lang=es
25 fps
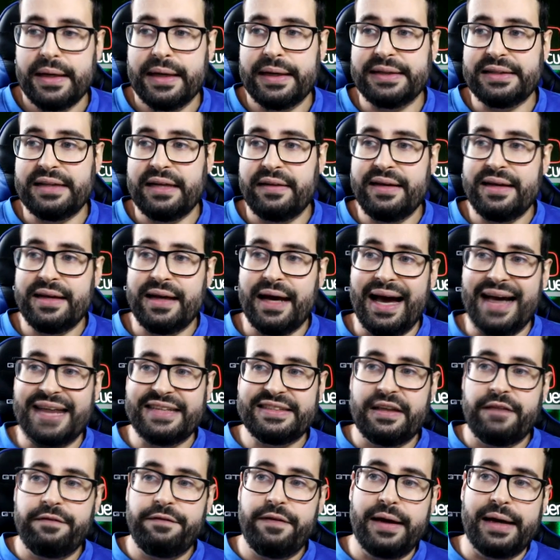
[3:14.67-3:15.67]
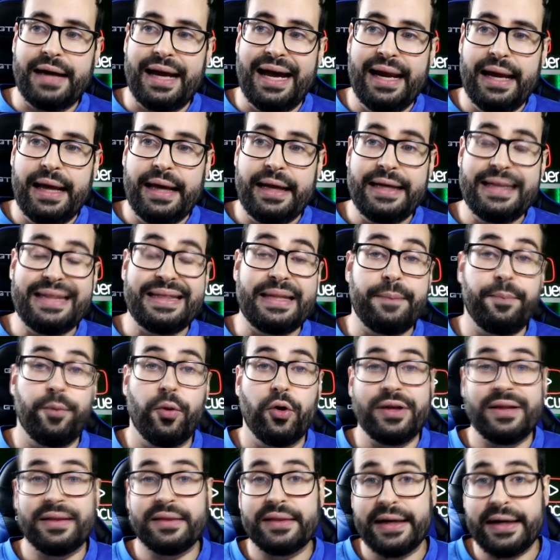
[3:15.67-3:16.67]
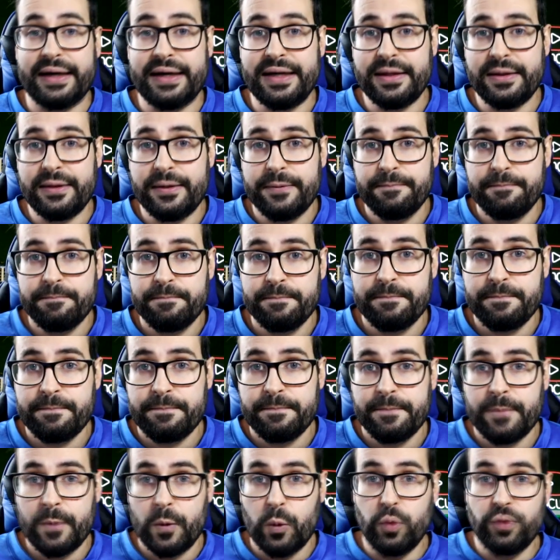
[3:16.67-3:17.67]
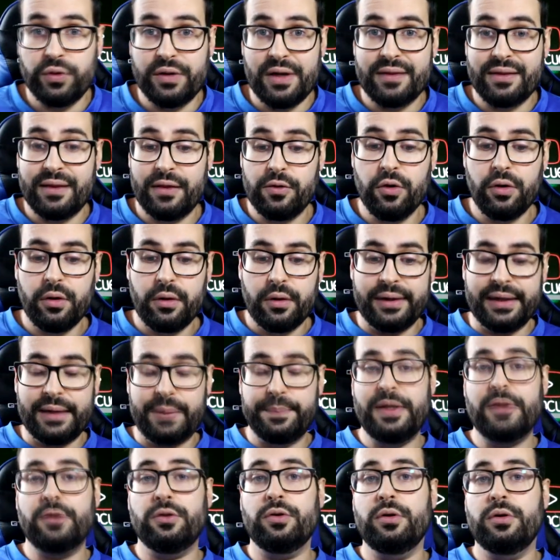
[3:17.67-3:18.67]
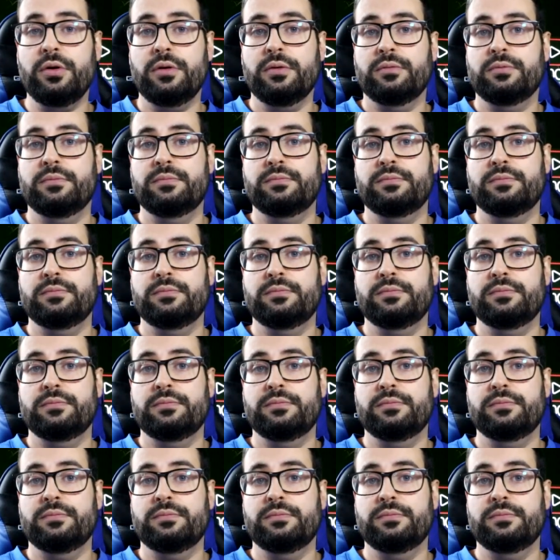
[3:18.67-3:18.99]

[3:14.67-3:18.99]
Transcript: que se dedica a estafar a la gente por internet utilizando, repito,